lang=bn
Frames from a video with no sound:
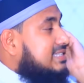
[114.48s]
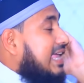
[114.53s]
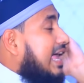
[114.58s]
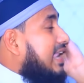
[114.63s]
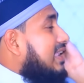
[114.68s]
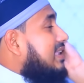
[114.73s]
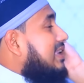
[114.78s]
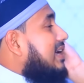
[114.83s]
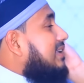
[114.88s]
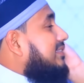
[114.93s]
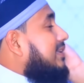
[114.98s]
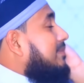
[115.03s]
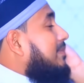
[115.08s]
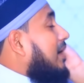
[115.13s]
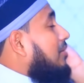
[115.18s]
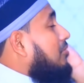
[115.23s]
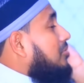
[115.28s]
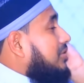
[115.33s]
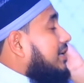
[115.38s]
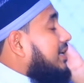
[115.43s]
জান্নাতি
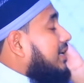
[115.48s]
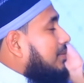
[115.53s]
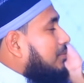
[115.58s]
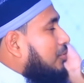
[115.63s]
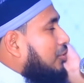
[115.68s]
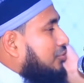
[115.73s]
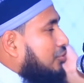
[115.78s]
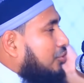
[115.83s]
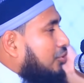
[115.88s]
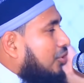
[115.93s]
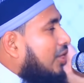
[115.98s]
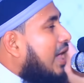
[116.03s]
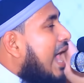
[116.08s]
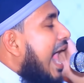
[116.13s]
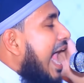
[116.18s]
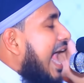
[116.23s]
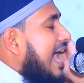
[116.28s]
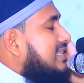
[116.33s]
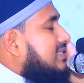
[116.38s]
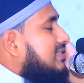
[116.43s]
মানুষের মতো
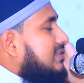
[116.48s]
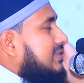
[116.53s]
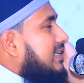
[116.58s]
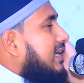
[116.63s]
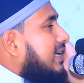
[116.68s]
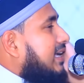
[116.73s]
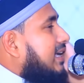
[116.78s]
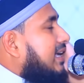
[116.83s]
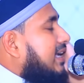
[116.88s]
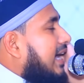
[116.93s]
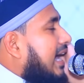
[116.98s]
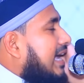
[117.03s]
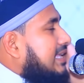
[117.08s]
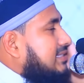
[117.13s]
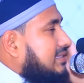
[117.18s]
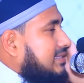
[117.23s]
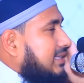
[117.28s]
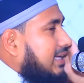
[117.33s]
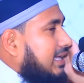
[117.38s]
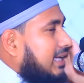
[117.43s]
হাসতে
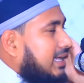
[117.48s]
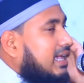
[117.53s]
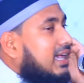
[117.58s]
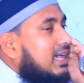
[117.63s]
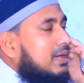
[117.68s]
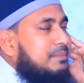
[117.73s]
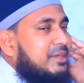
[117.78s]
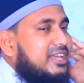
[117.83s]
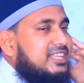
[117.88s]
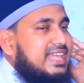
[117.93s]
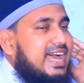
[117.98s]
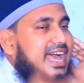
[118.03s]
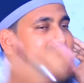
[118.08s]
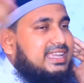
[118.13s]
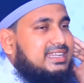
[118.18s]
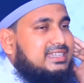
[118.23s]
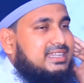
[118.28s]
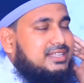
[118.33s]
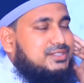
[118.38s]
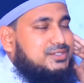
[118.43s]
হাসতে
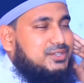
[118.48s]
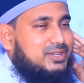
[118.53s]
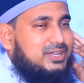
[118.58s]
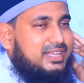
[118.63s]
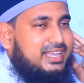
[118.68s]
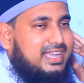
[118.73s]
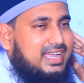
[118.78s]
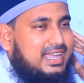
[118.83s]
বিদায় নে চলে